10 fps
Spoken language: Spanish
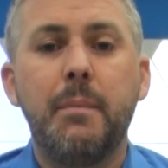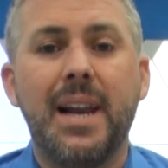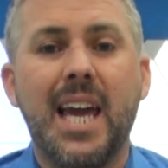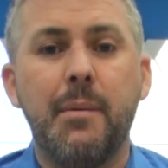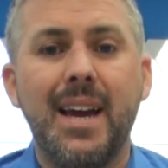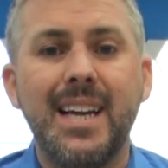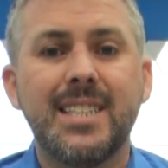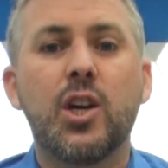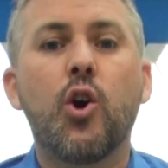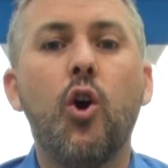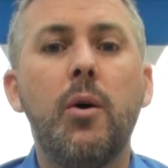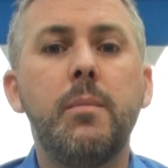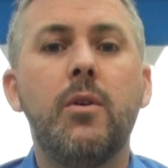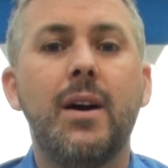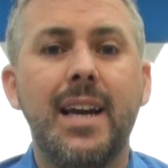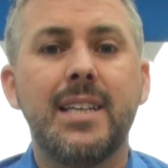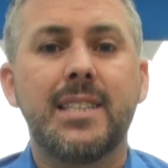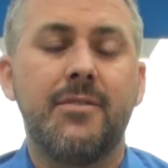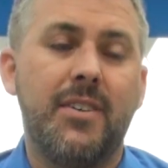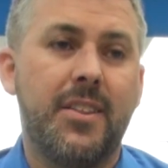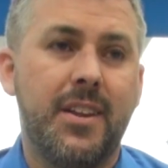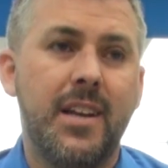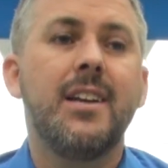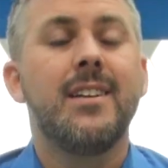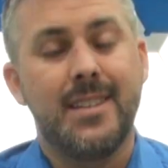para que veáis cómo es de fácil